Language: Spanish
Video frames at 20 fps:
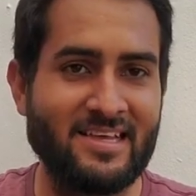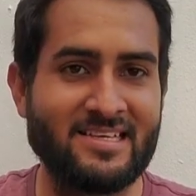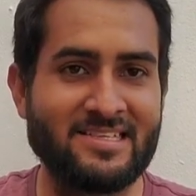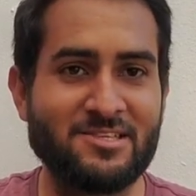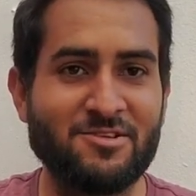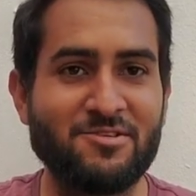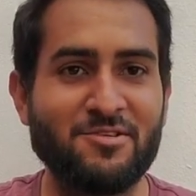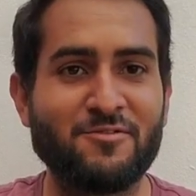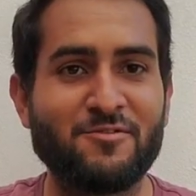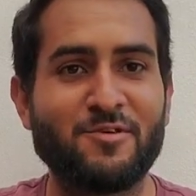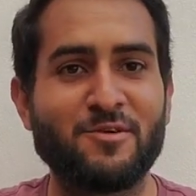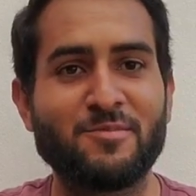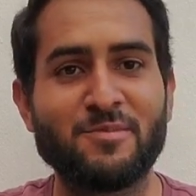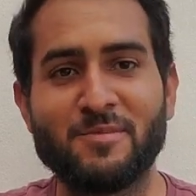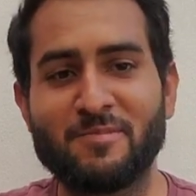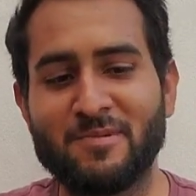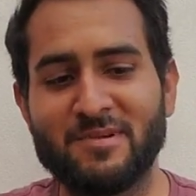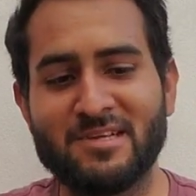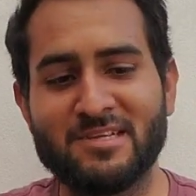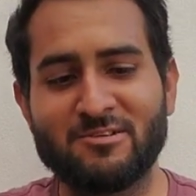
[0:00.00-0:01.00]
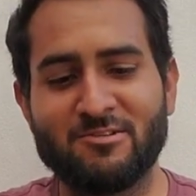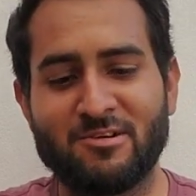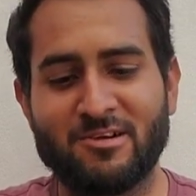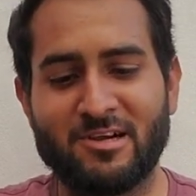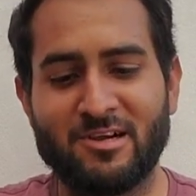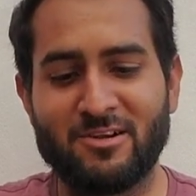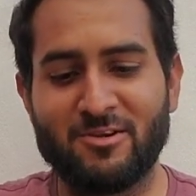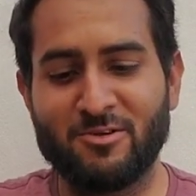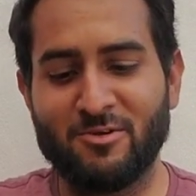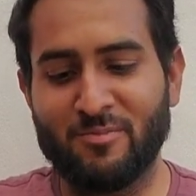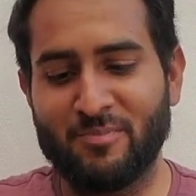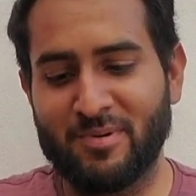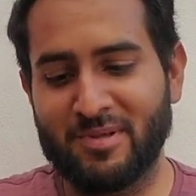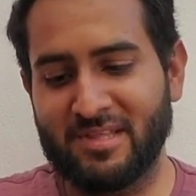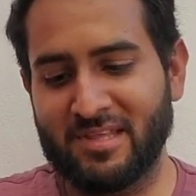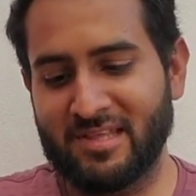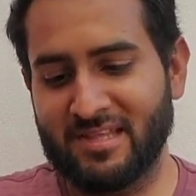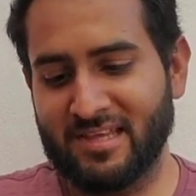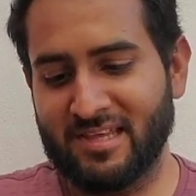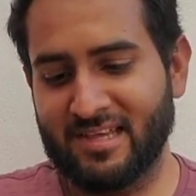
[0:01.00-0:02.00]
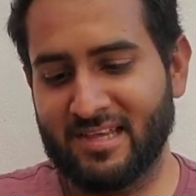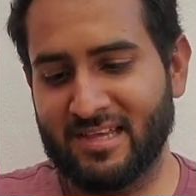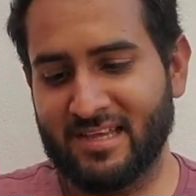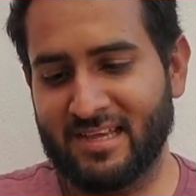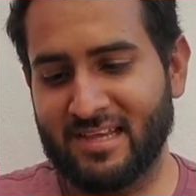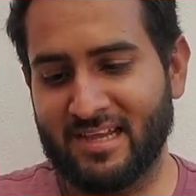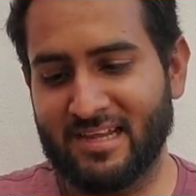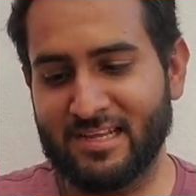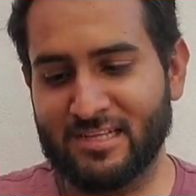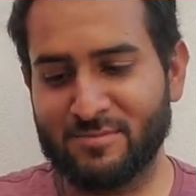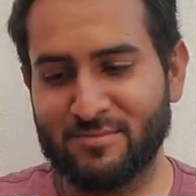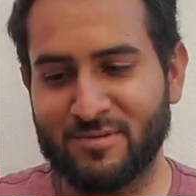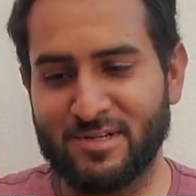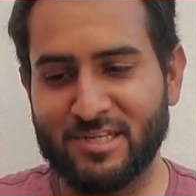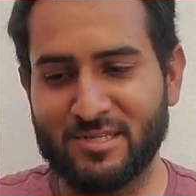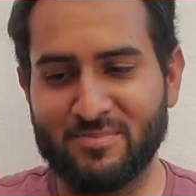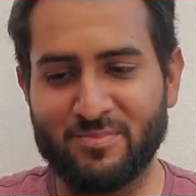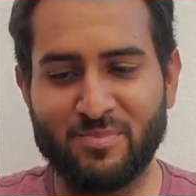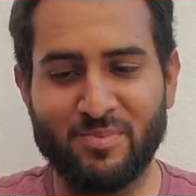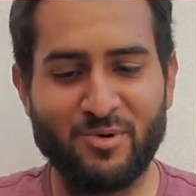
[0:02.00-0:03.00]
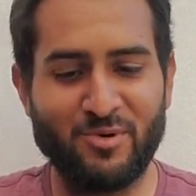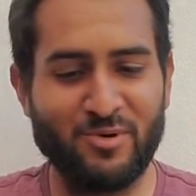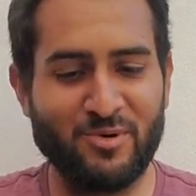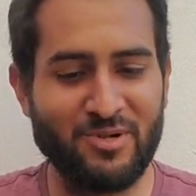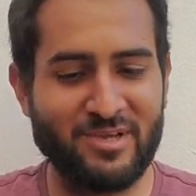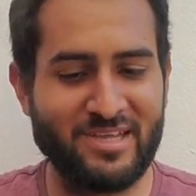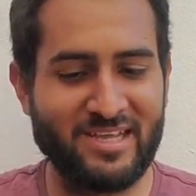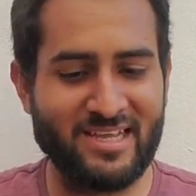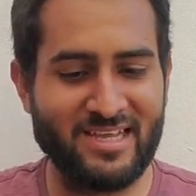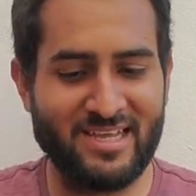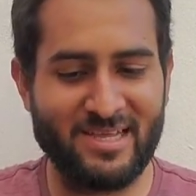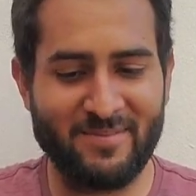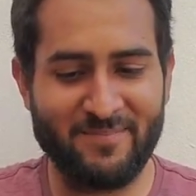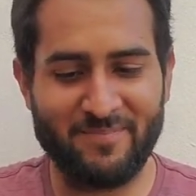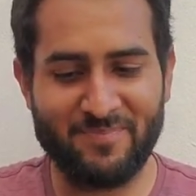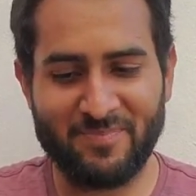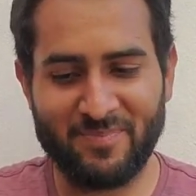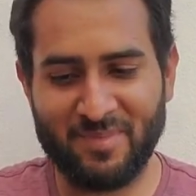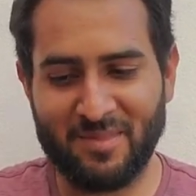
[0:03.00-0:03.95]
Este uniforme, pues, lo, pedí de AliExpress porque